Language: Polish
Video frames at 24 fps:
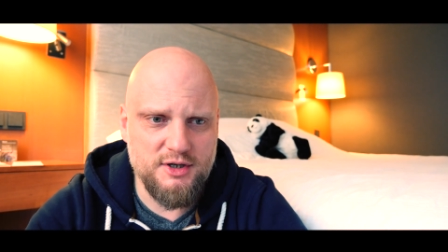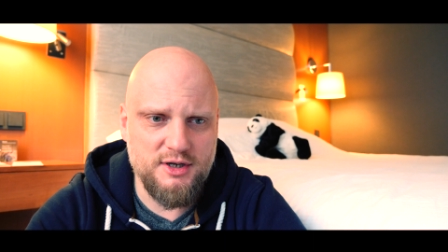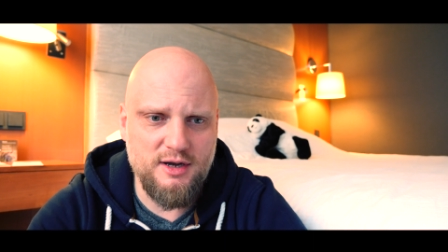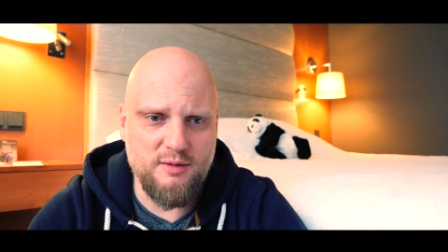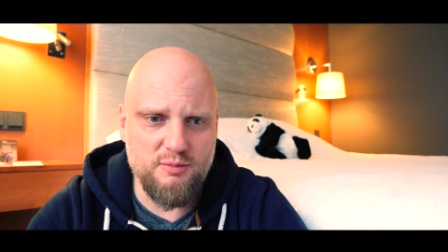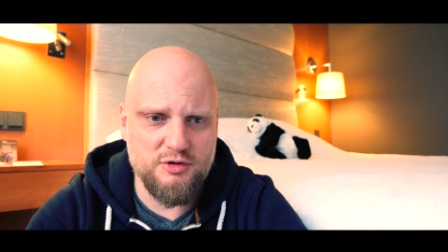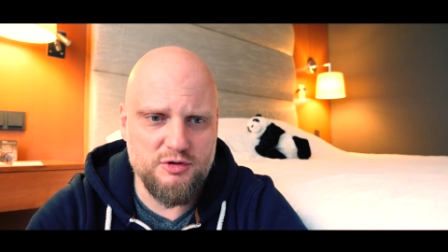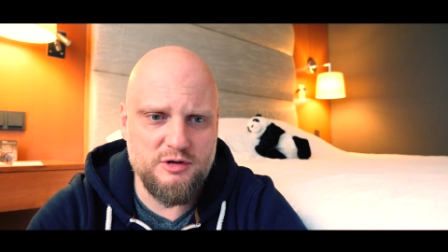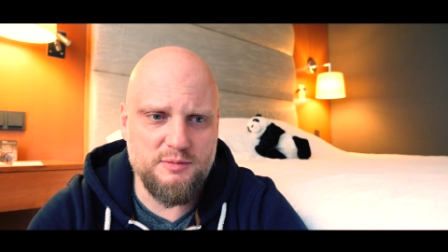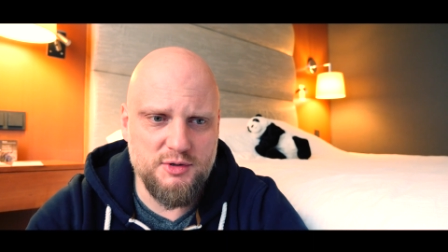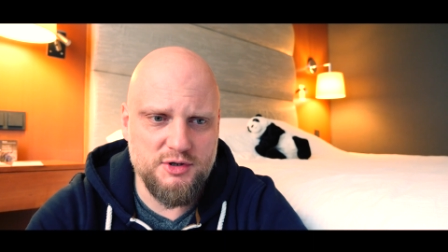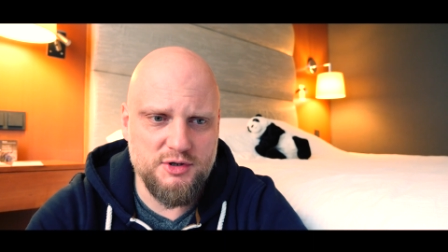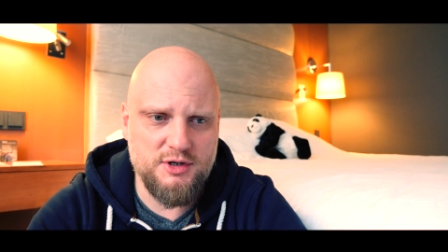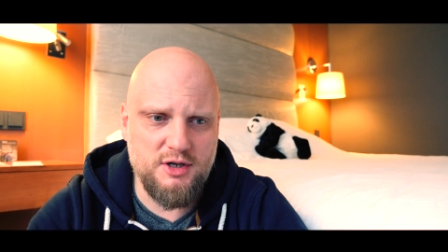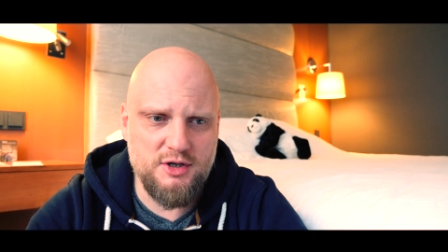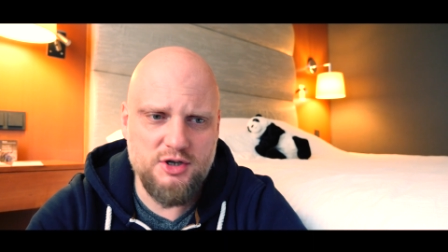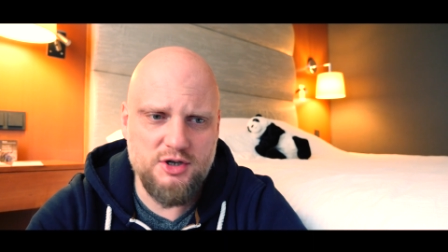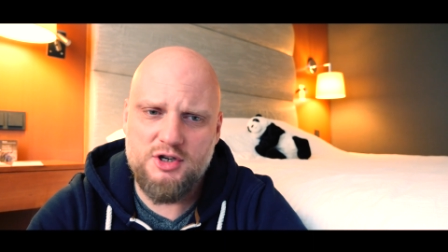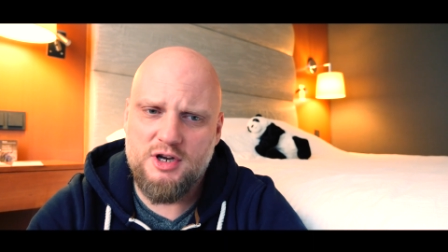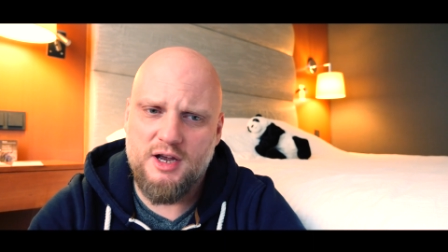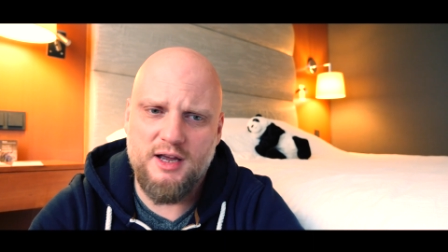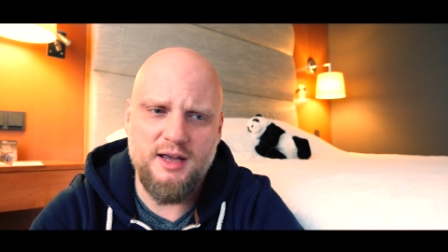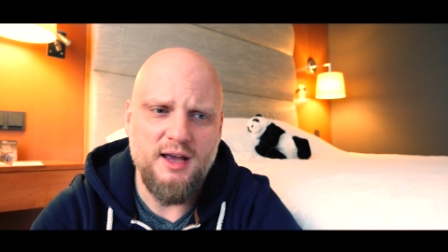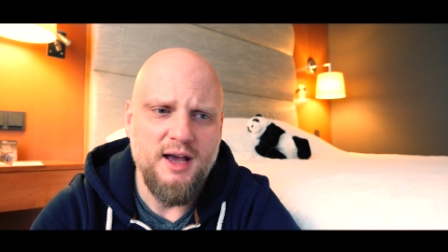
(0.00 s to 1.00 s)
Chciałbym, żebyście
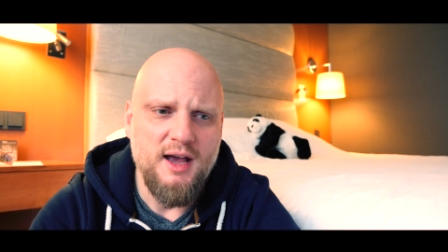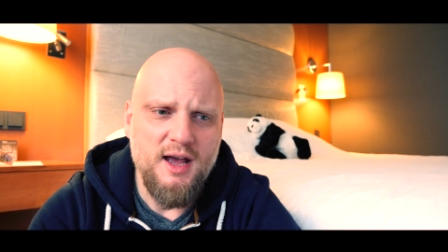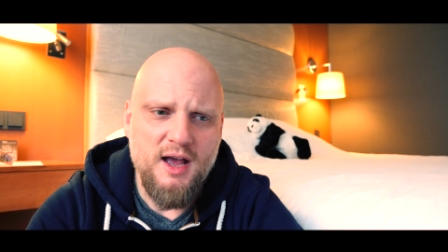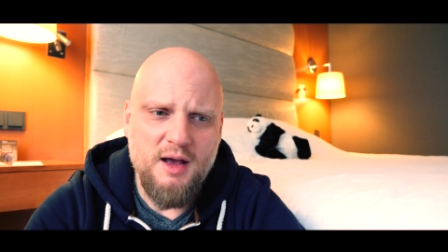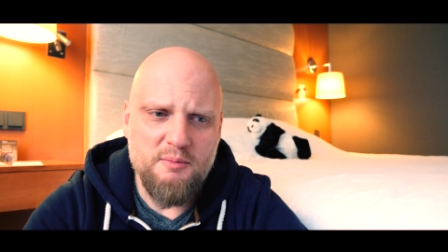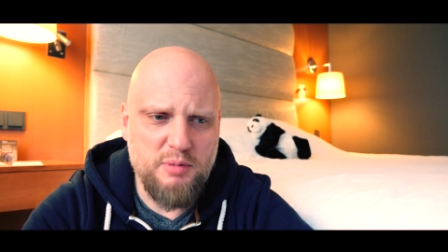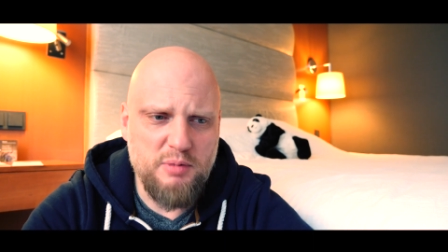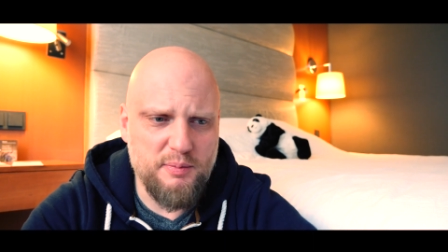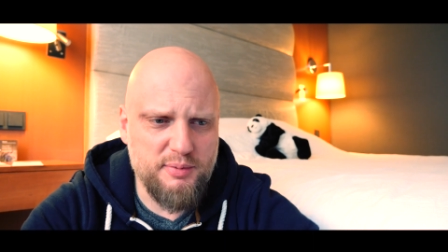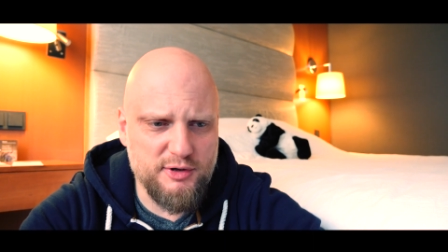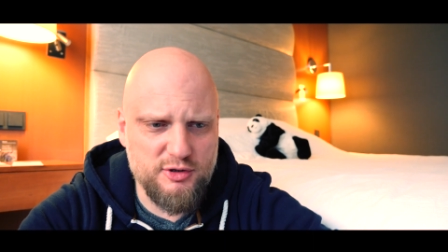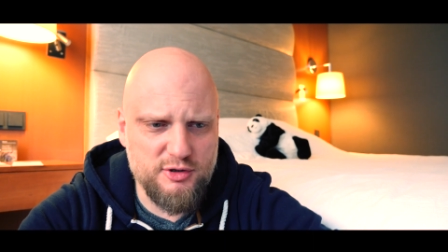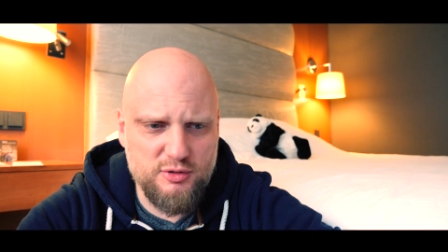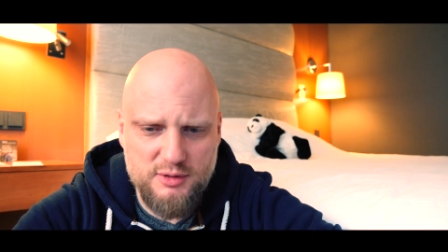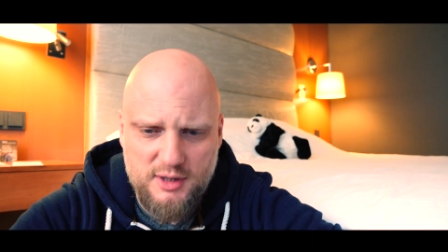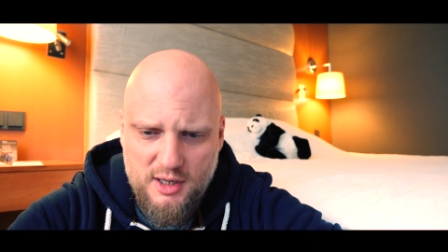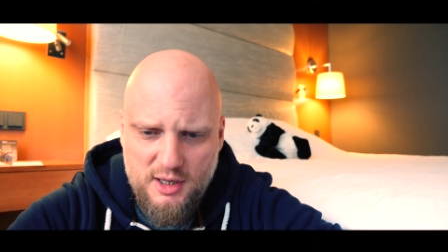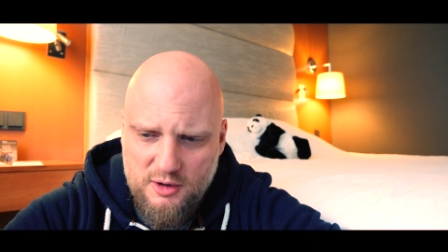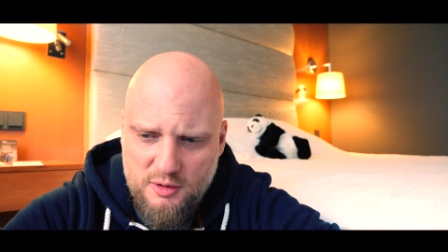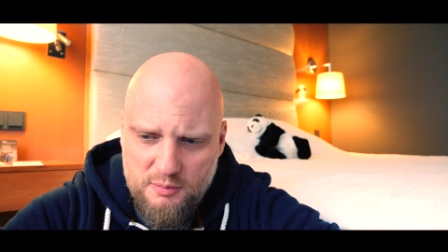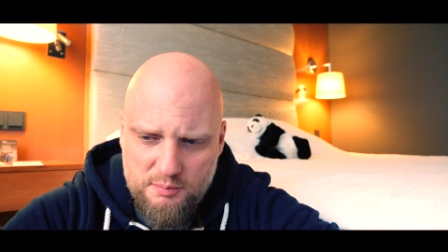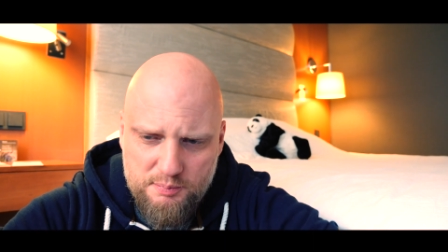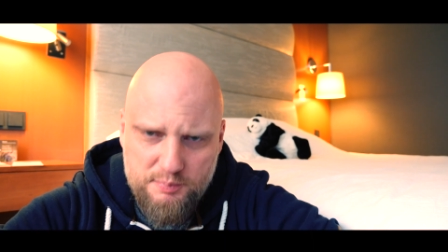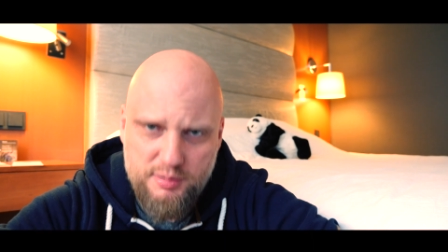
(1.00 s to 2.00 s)
dzisiaj po prostu
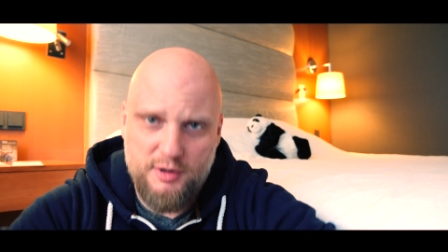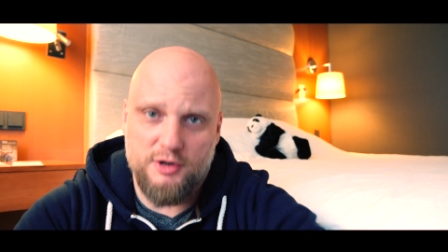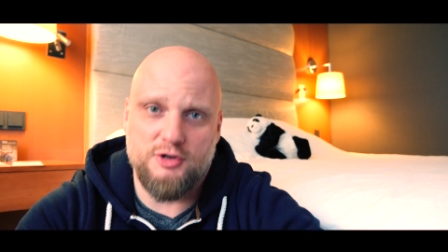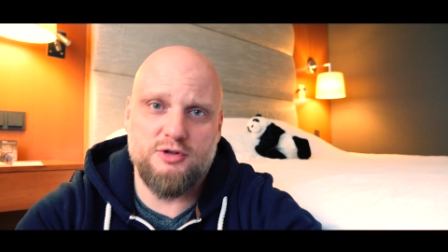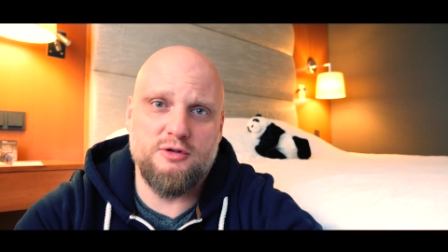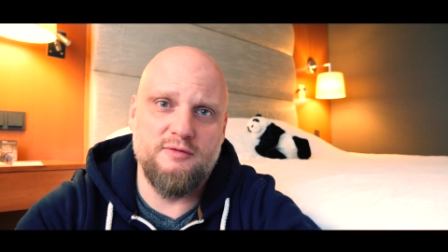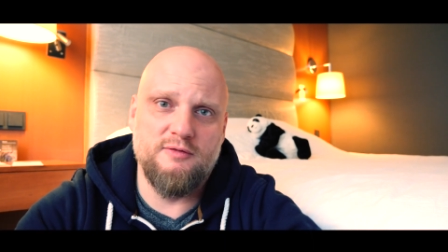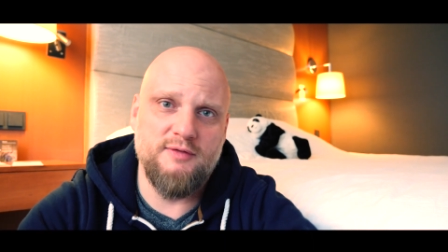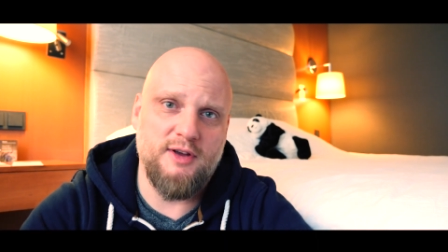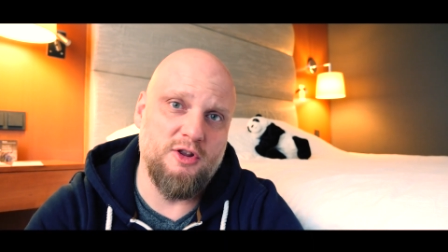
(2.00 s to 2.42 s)
taką prostą